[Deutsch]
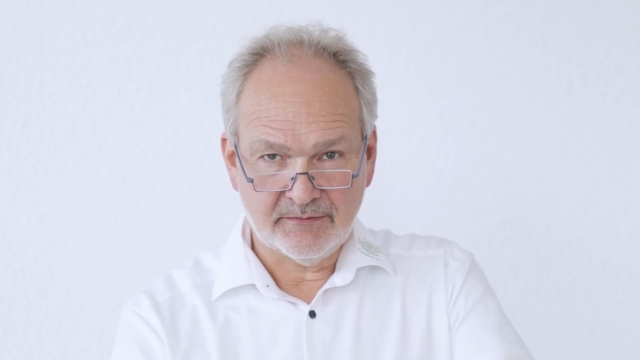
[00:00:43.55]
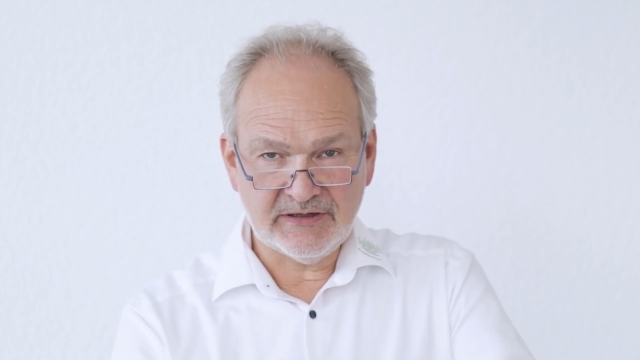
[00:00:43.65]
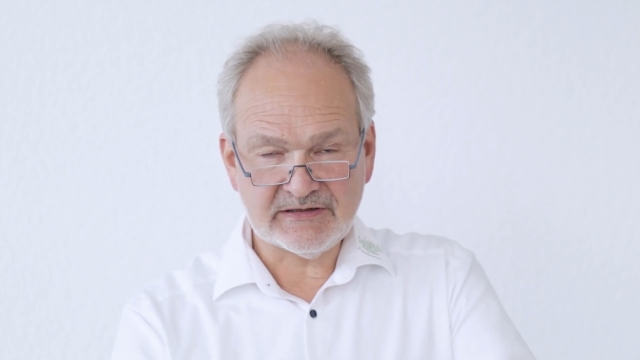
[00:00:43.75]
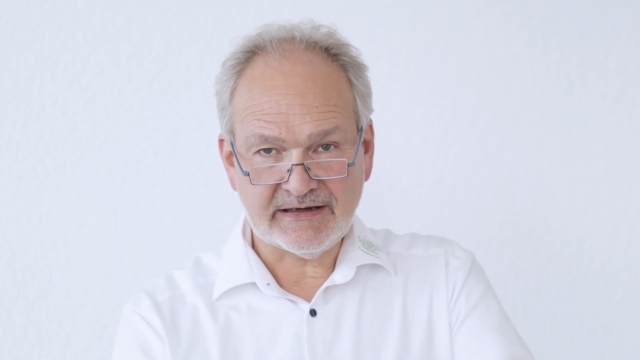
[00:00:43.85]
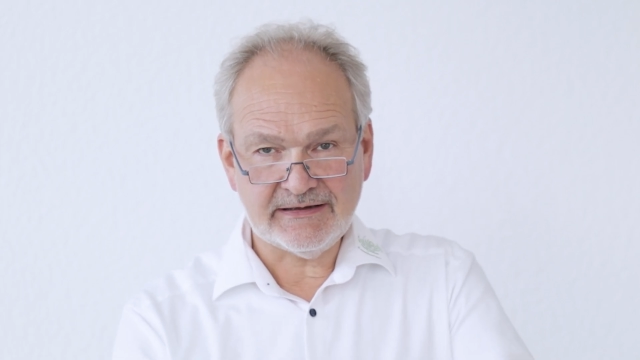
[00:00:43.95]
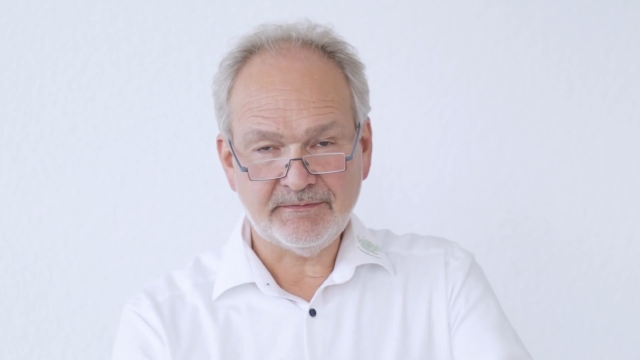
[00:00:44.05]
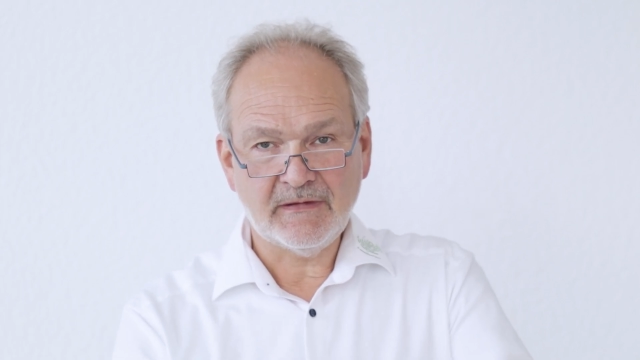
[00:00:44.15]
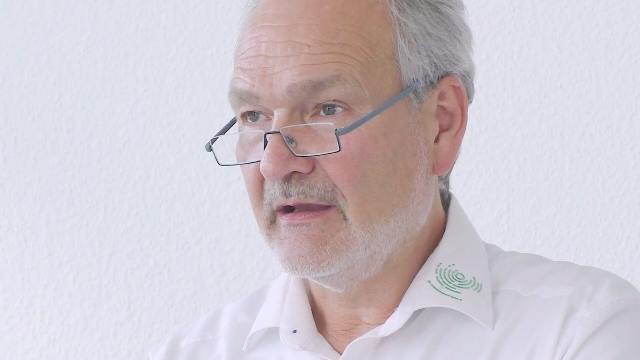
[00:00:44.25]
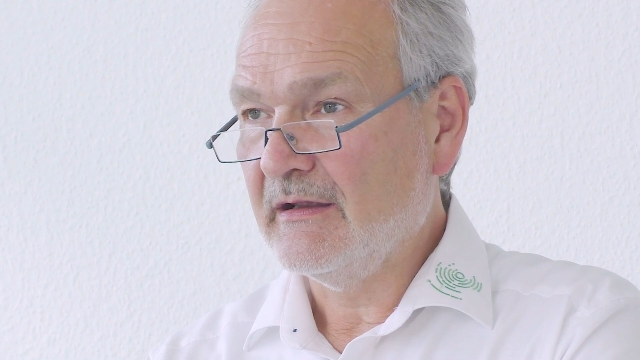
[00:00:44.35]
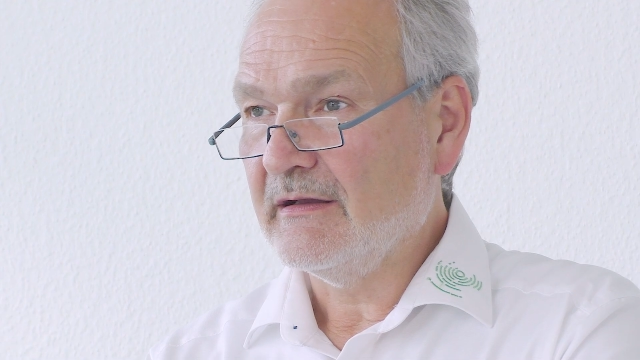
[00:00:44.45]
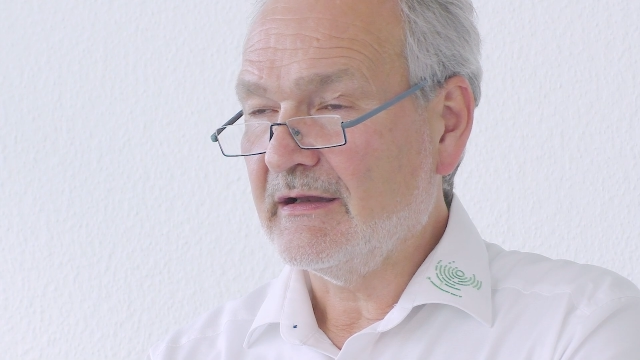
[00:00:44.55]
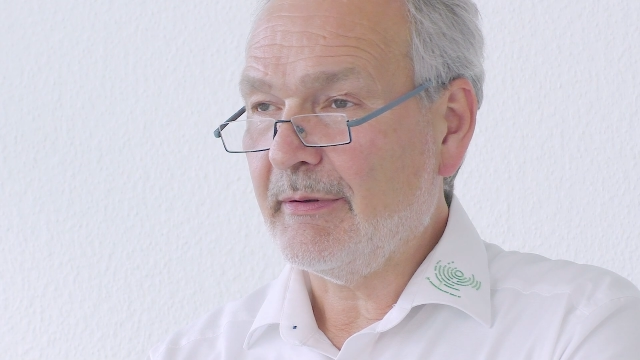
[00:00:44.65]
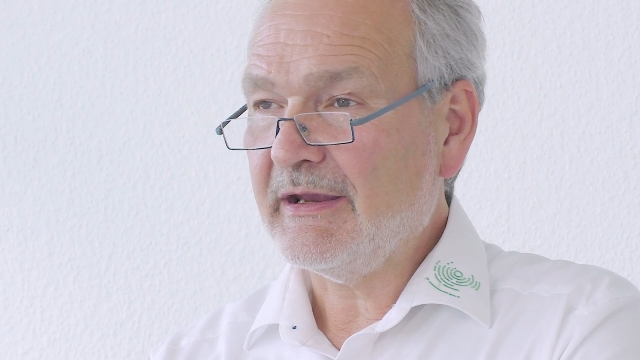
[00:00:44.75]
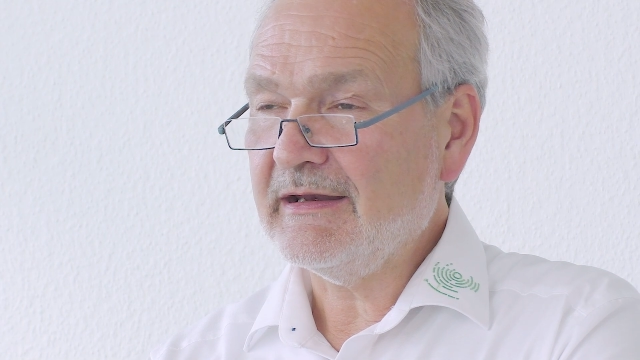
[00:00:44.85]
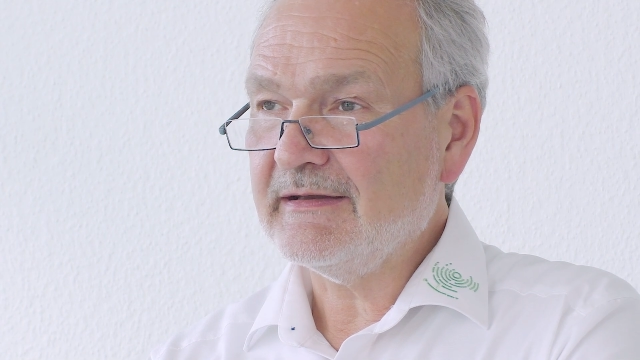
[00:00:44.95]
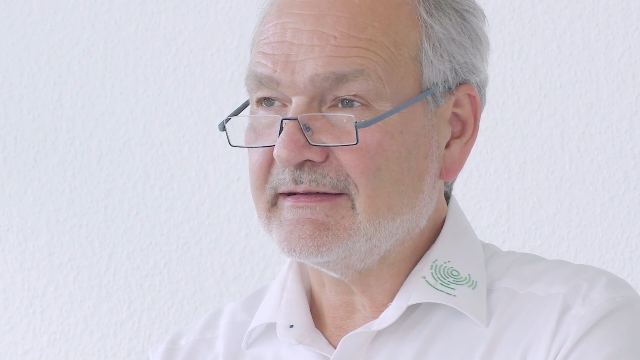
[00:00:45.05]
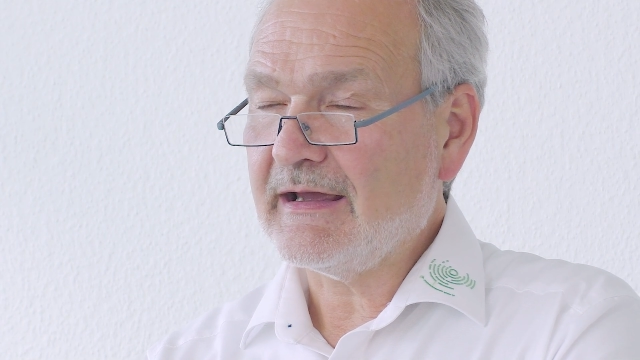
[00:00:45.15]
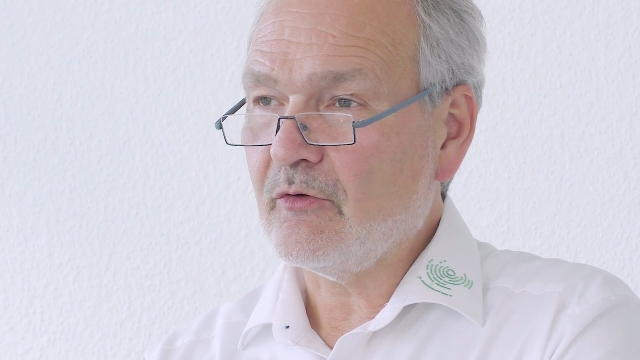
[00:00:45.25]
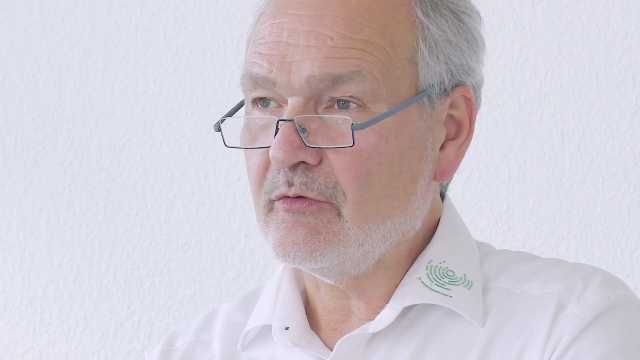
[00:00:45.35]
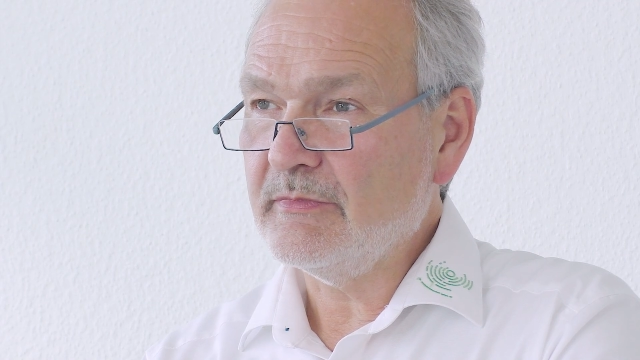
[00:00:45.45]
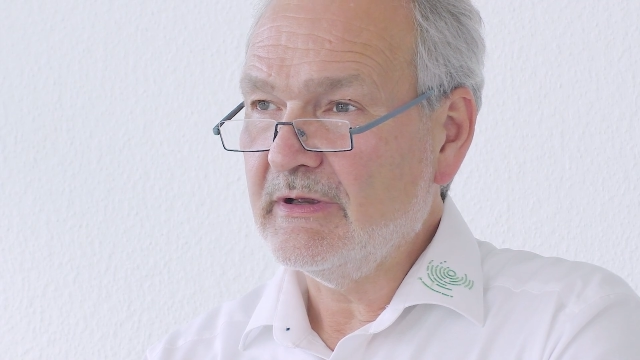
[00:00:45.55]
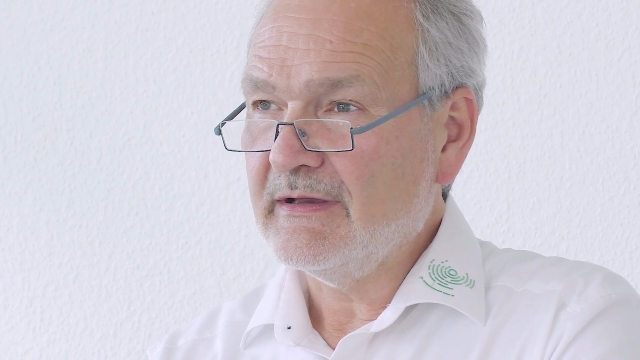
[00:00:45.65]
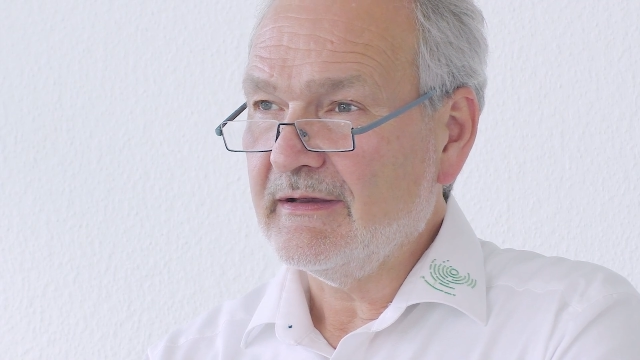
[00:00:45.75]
mitteilen. Dabei geht es darum,